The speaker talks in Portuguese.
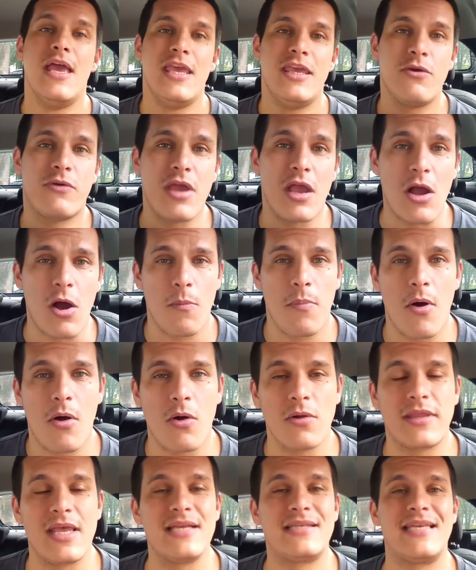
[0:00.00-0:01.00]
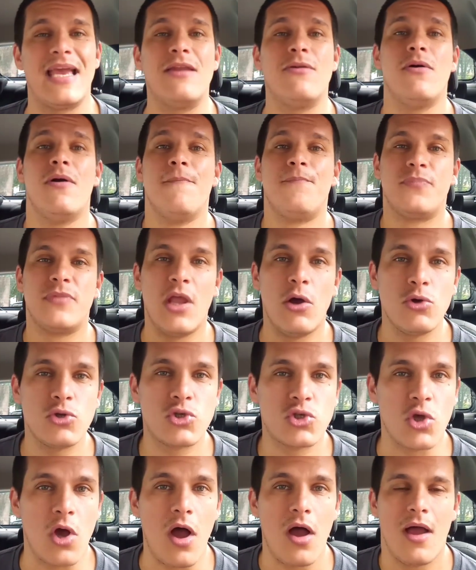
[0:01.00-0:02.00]
E o que acabou acontecendo? Não
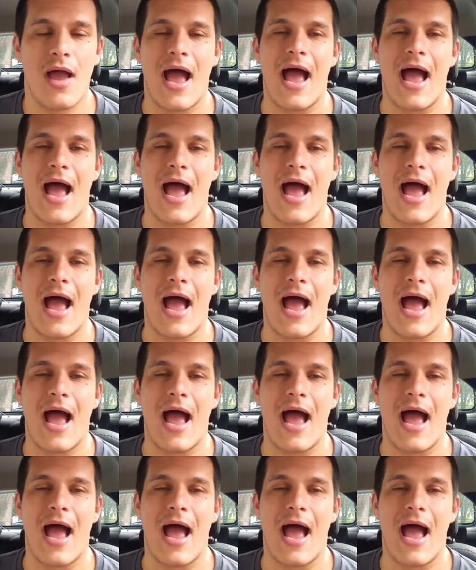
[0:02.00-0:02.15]
só